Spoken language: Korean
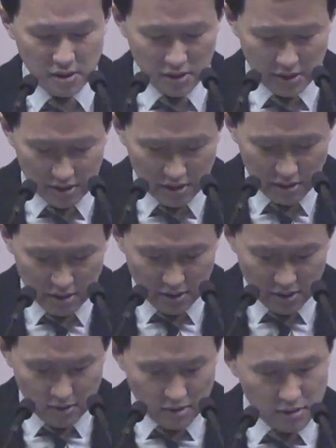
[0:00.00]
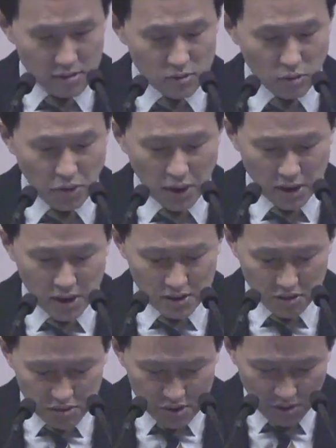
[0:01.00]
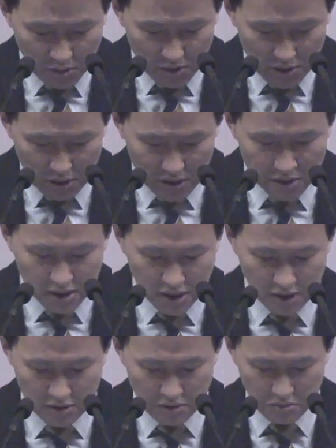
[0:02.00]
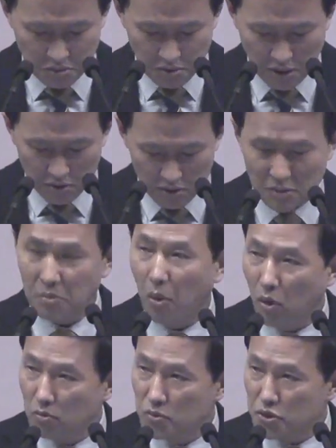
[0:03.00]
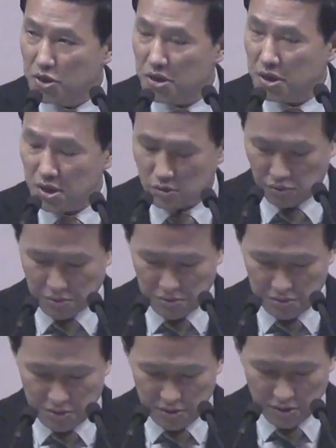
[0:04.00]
이 고등학교 1학년 때도 새벽에도 1년을 다녔는데도 불구하고 이 복음 누리는 기도,